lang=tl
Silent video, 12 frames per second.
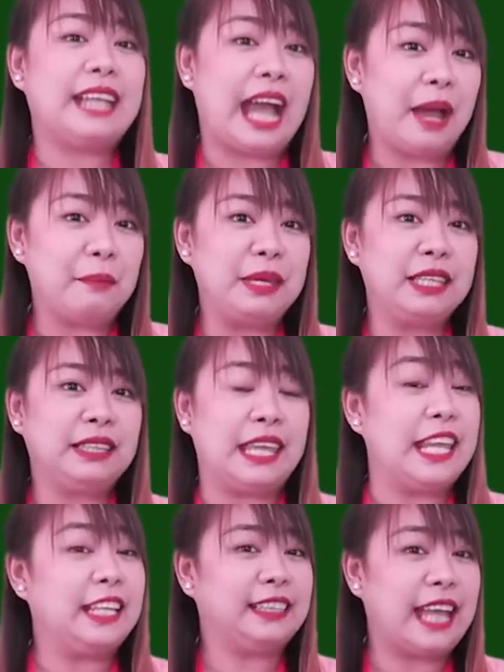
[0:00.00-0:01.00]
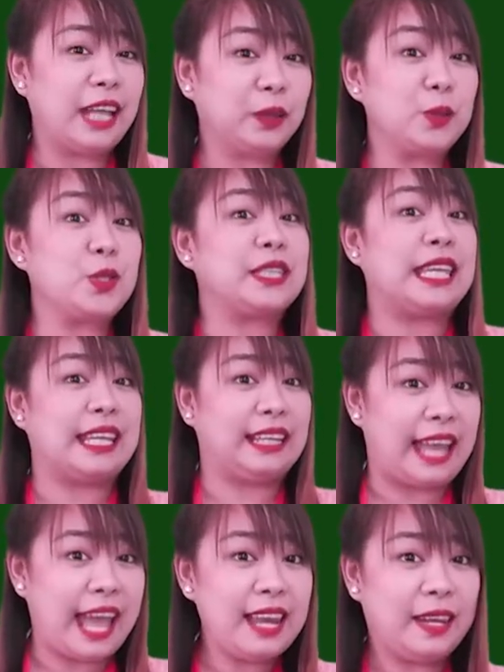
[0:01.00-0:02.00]
Gamit ing datos king
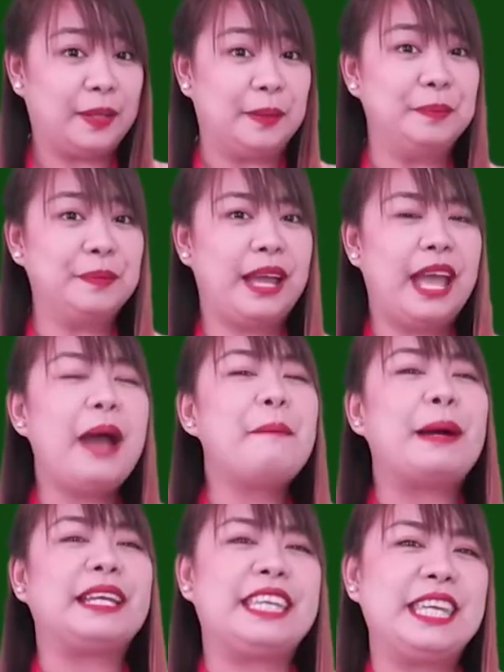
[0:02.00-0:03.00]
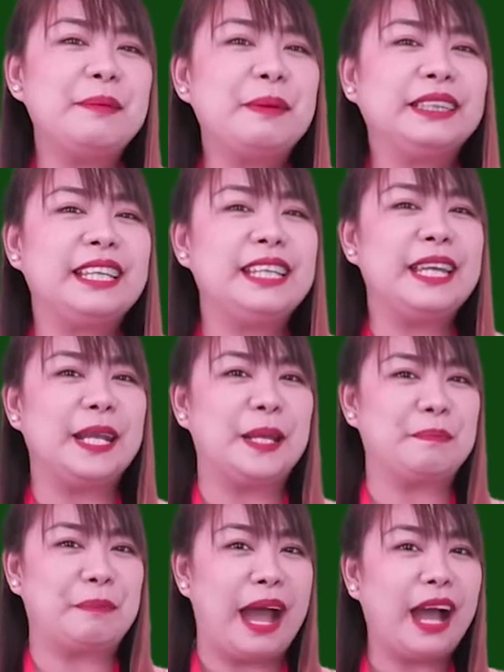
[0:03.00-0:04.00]
lalong, pakibatan la
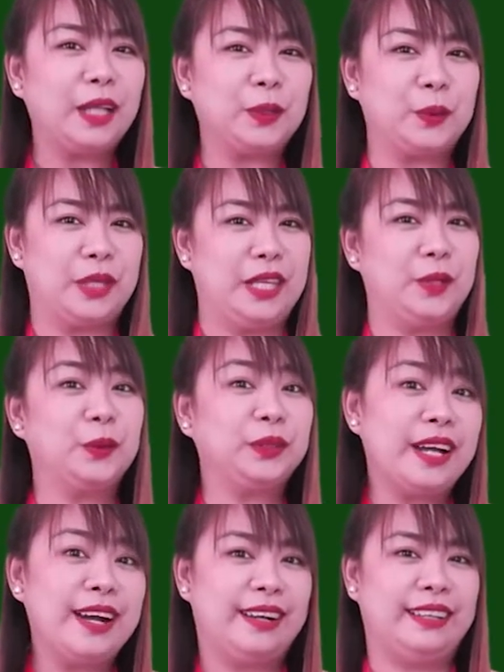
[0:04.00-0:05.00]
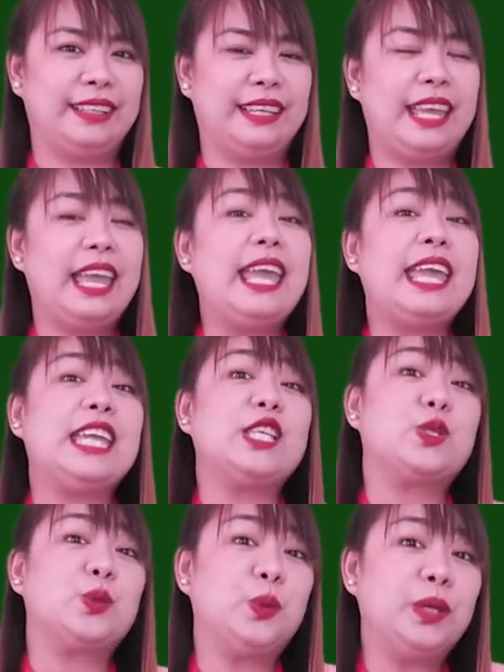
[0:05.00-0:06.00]
rin pa katuking kutong.
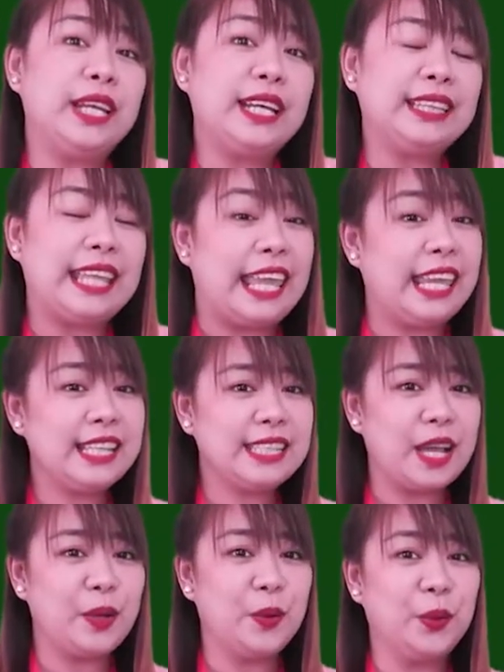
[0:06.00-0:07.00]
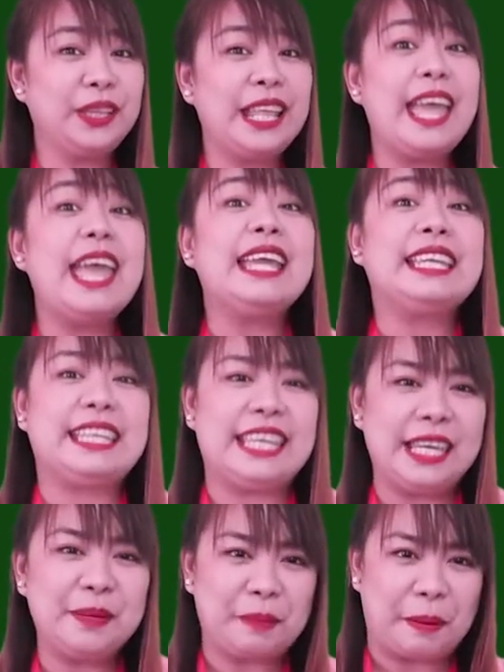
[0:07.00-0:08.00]
Isulat ing sagot
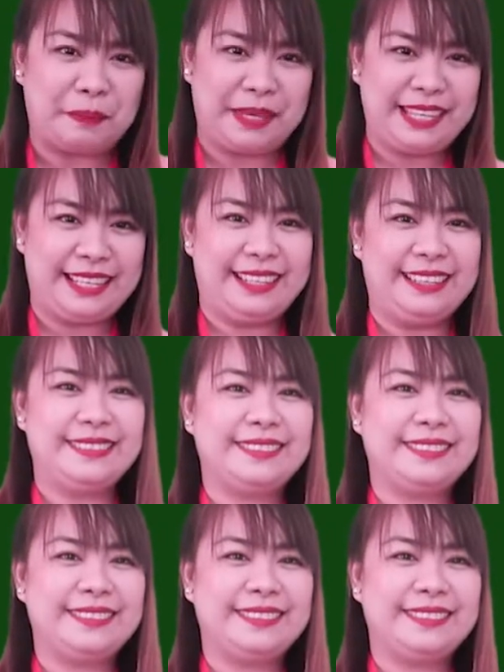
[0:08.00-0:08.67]
king papel.